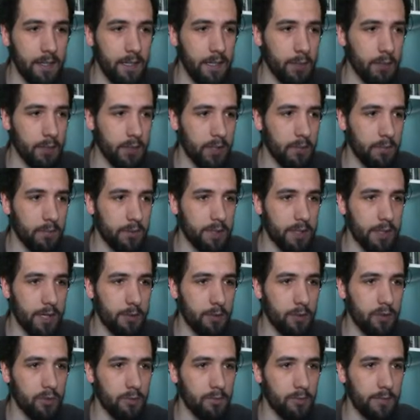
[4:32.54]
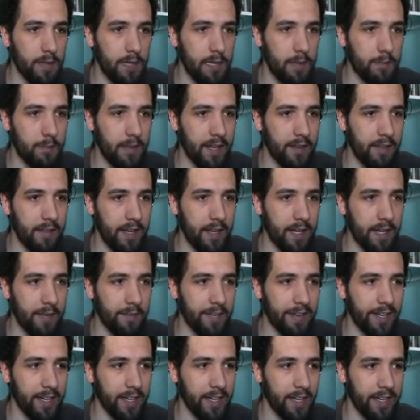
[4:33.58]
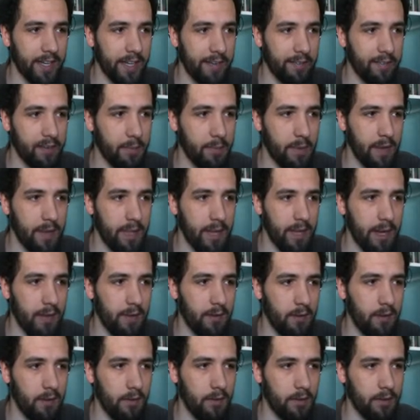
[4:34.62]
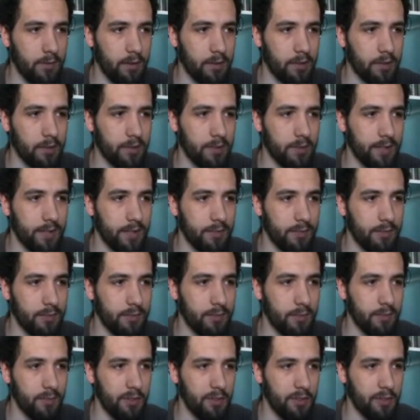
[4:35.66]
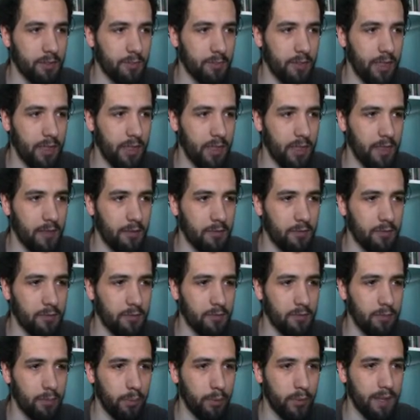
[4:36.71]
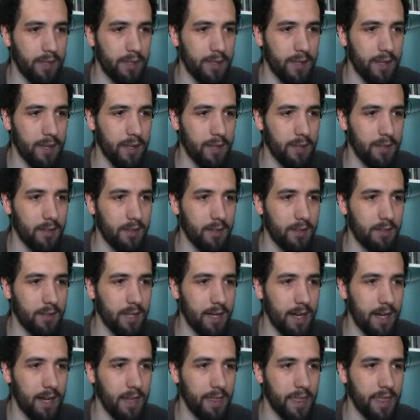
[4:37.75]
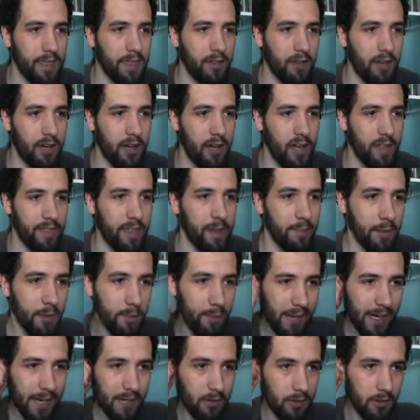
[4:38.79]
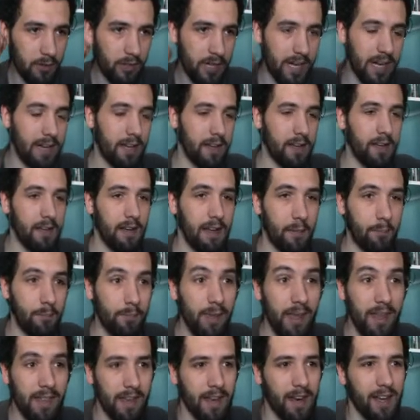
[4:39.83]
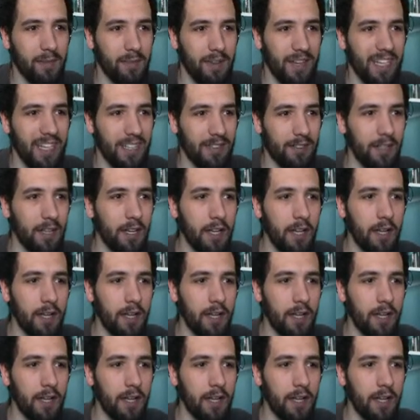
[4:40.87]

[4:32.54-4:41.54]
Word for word: Y bueno, pues seguimos... Vale, parece que nada más que hay que llevar madera. No sé, no estoy muy convencido. Un puente de... Están haciendo los andamios para colocar las piedras, imagino.